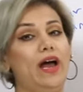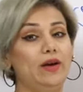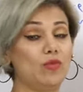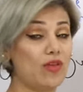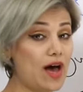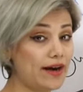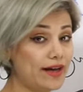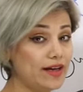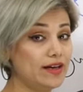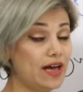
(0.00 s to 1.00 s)

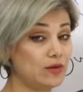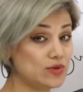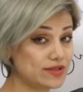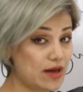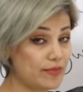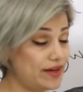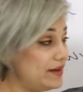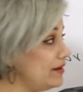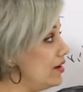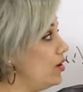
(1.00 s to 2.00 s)
المضارع المستمر
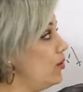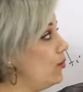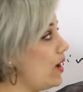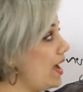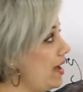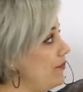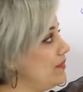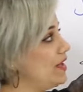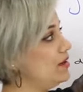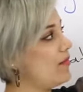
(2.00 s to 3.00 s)

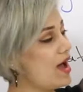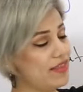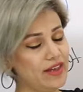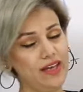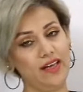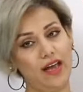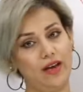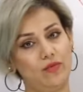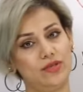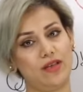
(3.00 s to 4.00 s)
والماضي
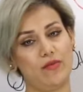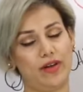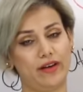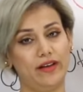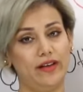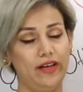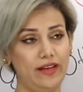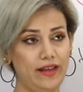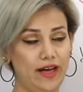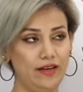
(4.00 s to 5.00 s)
المستمر
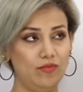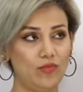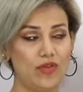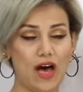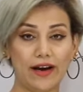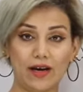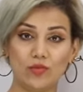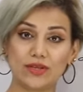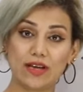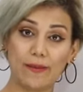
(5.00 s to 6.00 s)
إذا مضارع
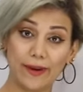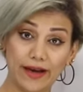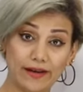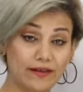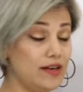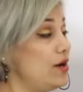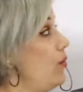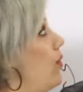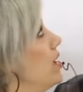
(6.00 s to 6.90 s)
مستمر لأن هو